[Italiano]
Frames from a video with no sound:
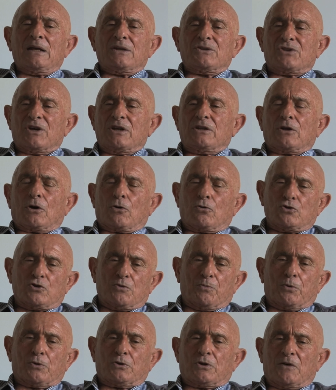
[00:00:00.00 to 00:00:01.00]
gente a cui si
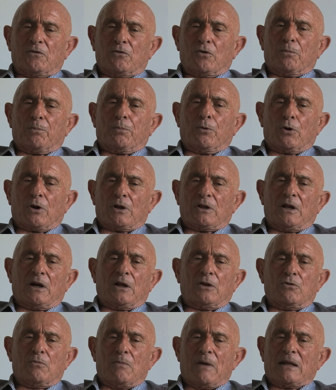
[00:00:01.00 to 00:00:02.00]
potevano porre
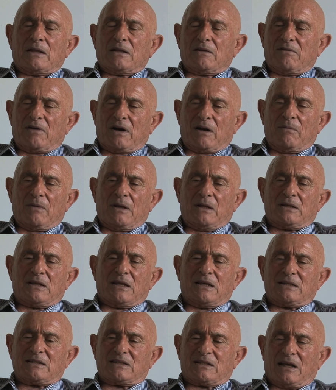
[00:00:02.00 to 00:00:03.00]
delle domande
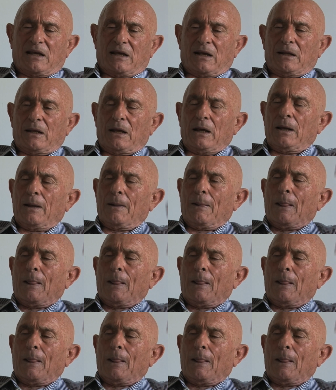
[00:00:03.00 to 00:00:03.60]
veramente serie.